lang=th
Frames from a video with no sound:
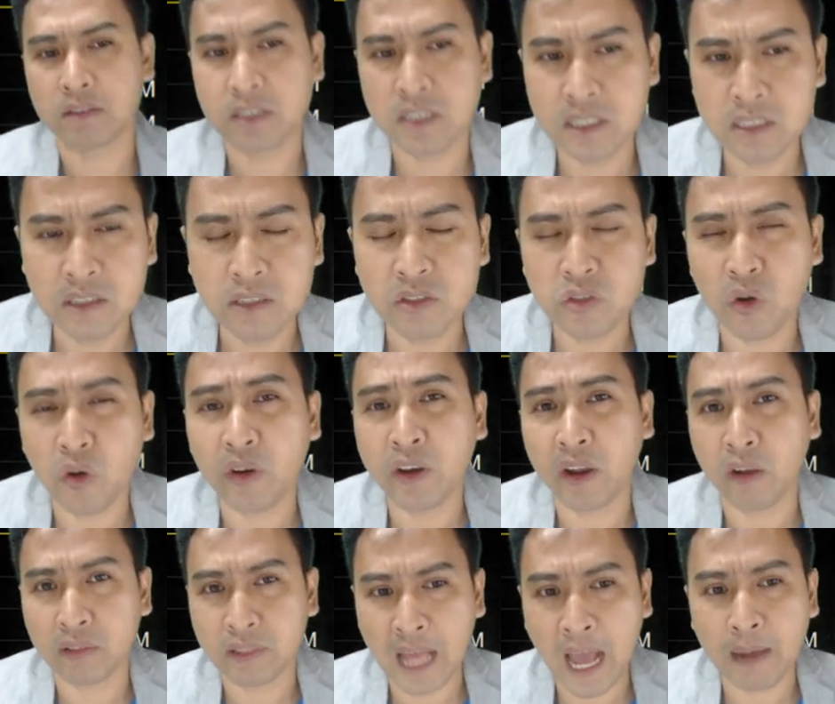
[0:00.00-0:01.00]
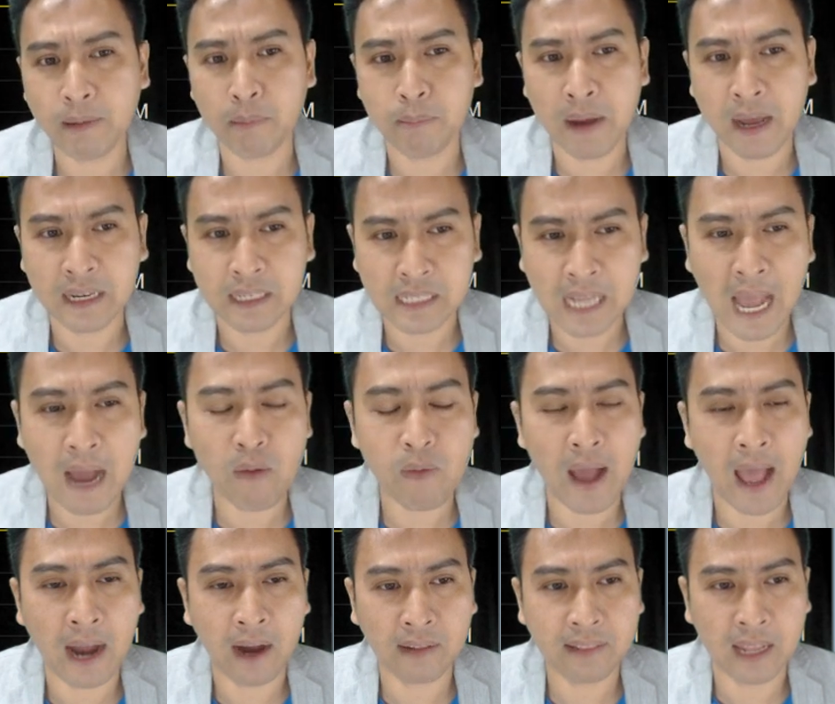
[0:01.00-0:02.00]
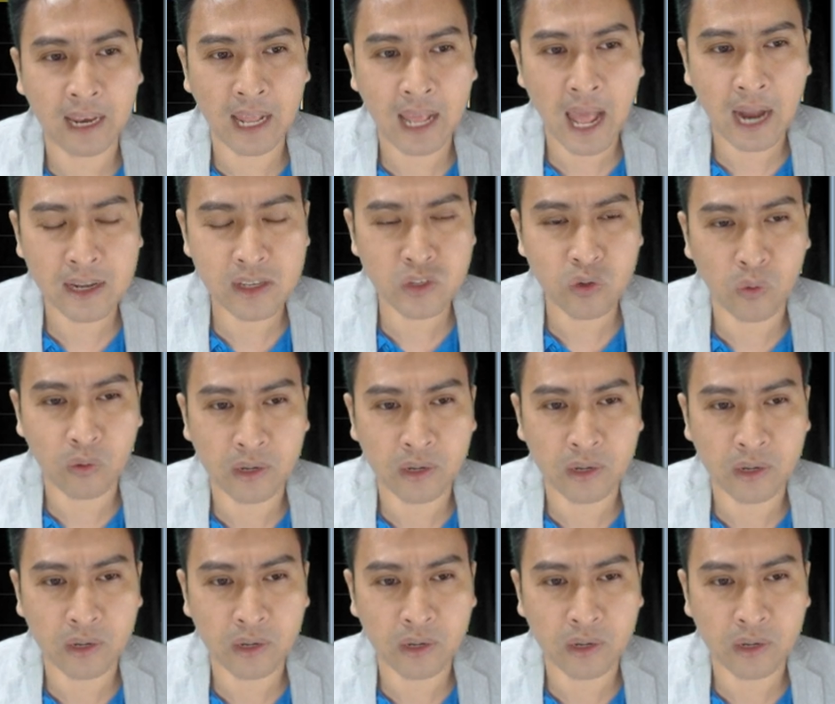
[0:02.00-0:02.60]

ขึ้นชนแนวต้านประมาณ9ครั้งแล้วแต่ละครั้งที่ช